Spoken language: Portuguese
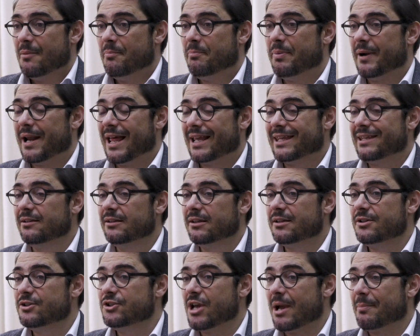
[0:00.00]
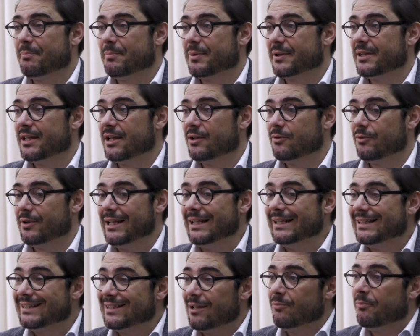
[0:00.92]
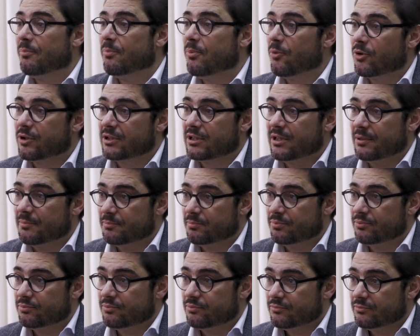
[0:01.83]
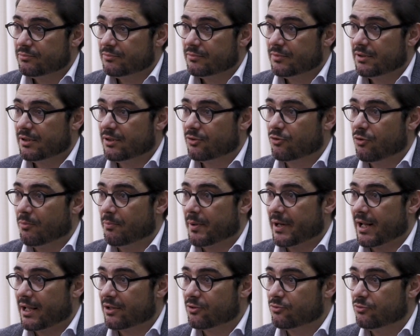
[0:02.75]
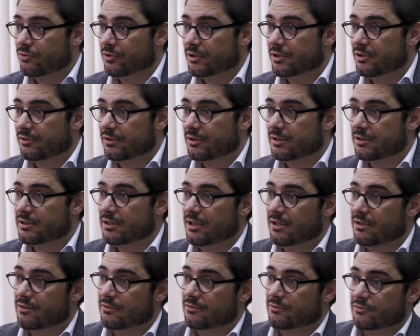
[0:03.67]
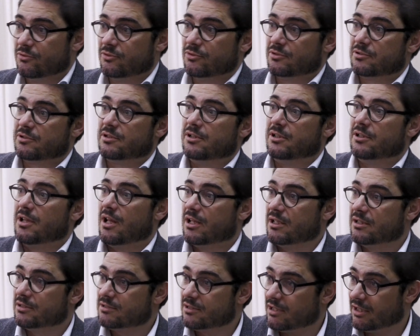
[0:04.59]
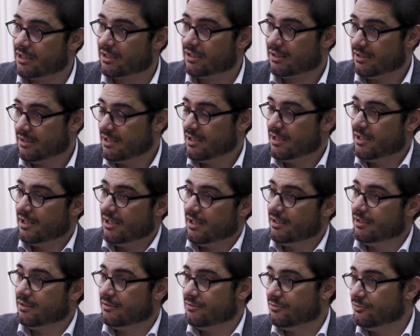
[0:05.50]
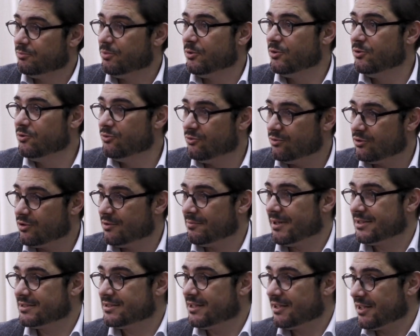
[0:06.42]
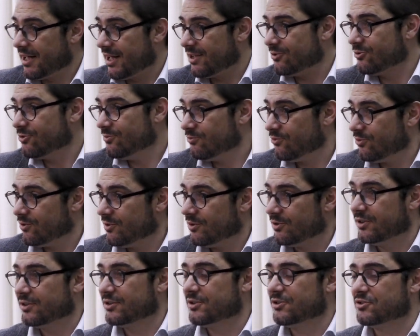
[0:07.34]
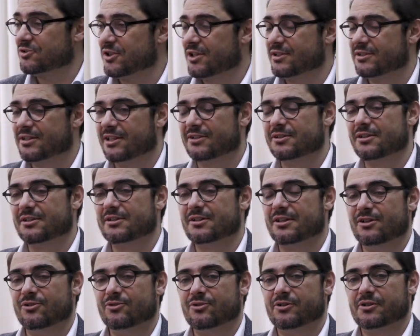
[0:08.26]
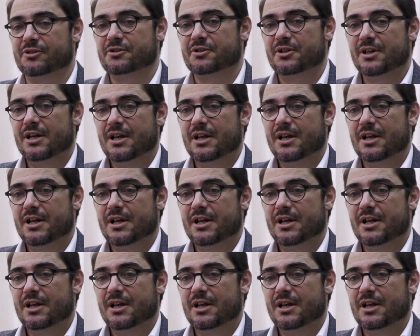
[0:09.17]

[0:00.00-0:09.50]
para aquilo que já perderam em tão pouco tempo, eh, comparado com aquilo que tinham conseguido alcançar em, num período tão mais alargado, como foi aqueles seis anos anteriores,